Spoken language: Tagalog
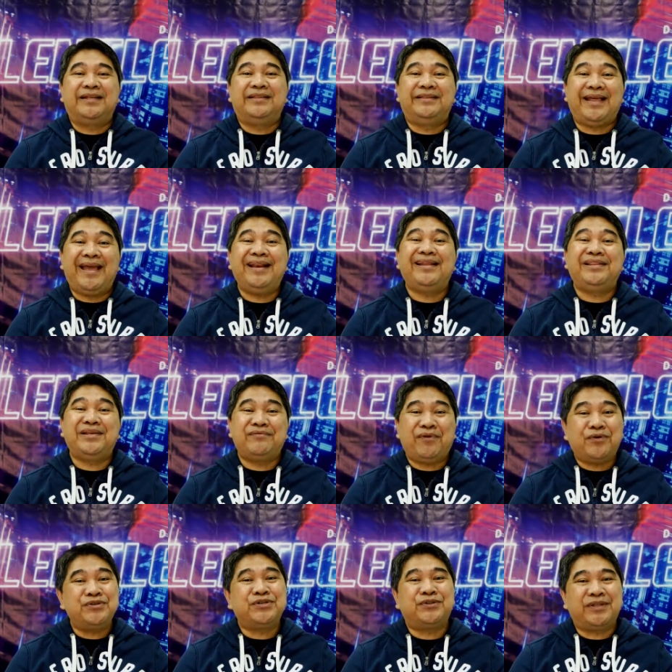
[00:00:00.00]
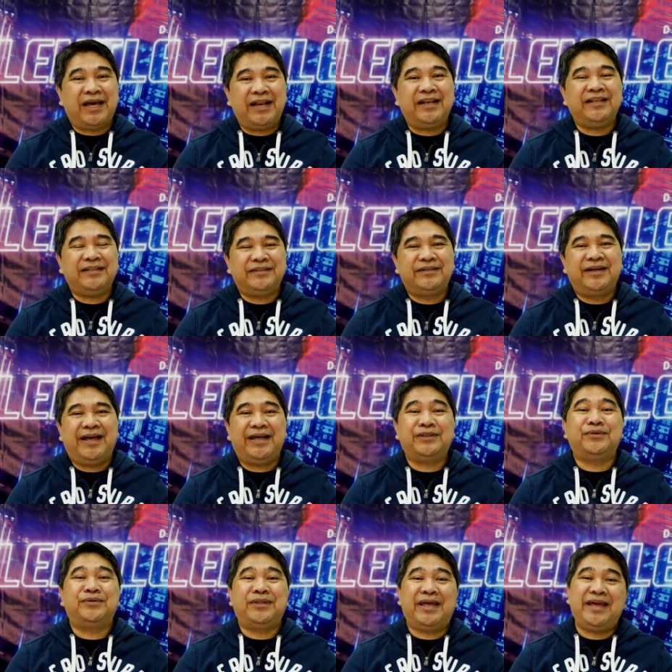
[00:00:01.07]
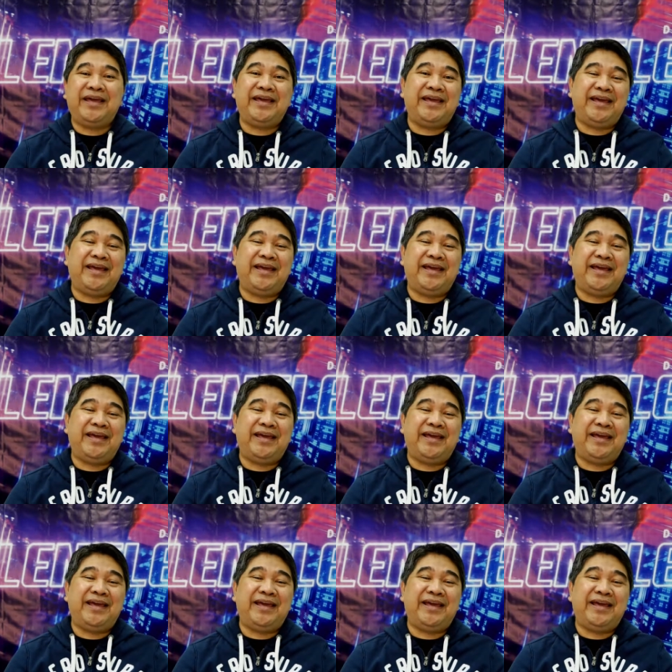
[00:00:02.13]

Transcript: daily devotional and today